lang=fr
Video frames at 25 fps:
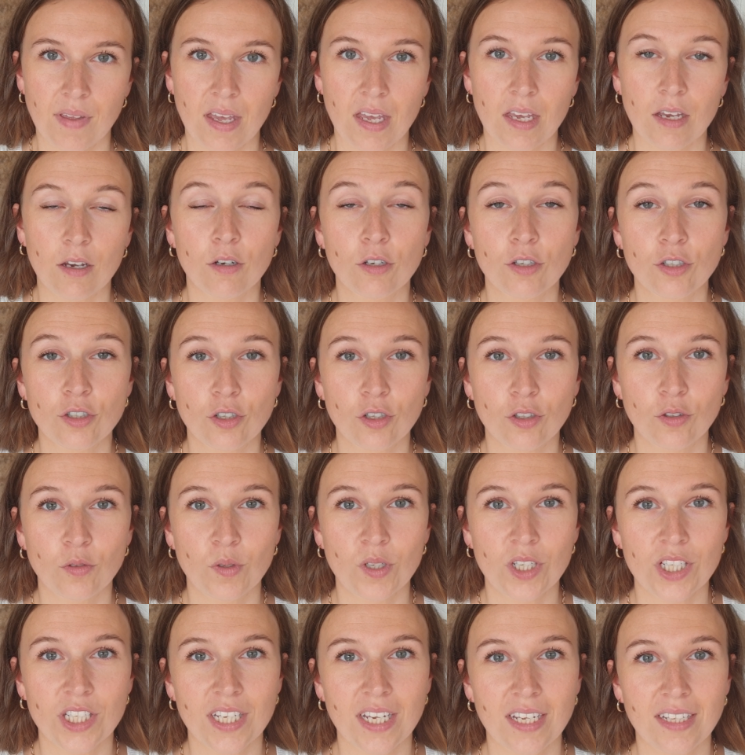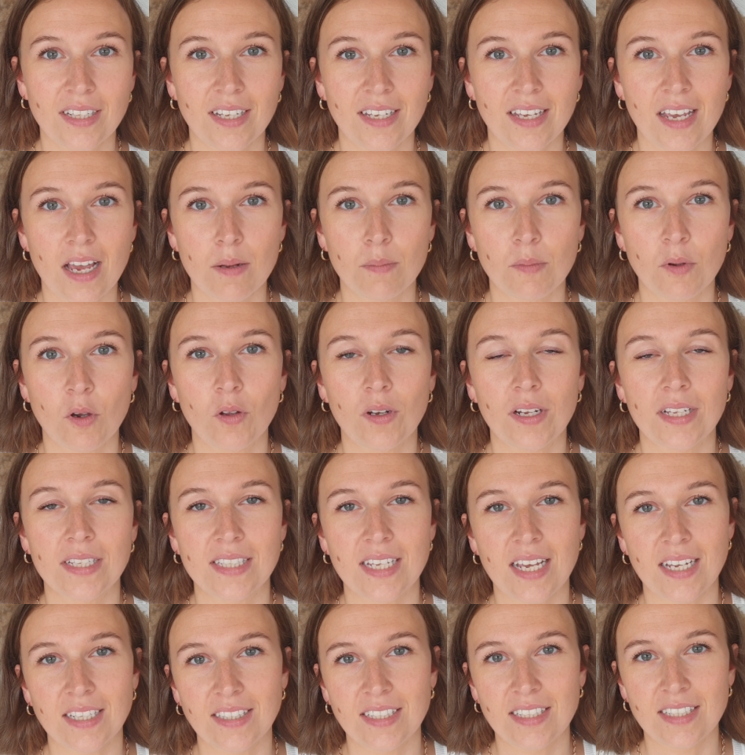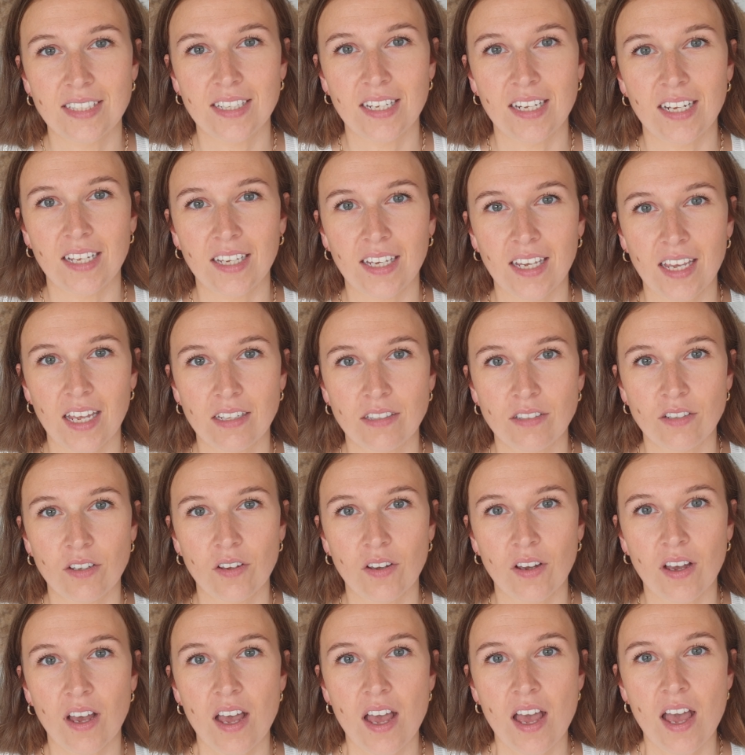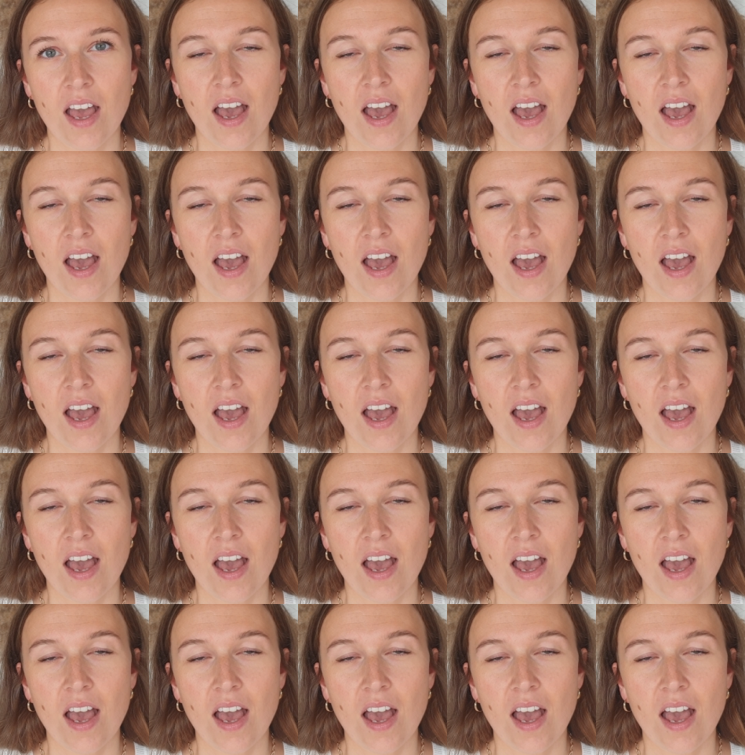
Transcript: et aujourd'hui, j'aide également les artistes et les créateurs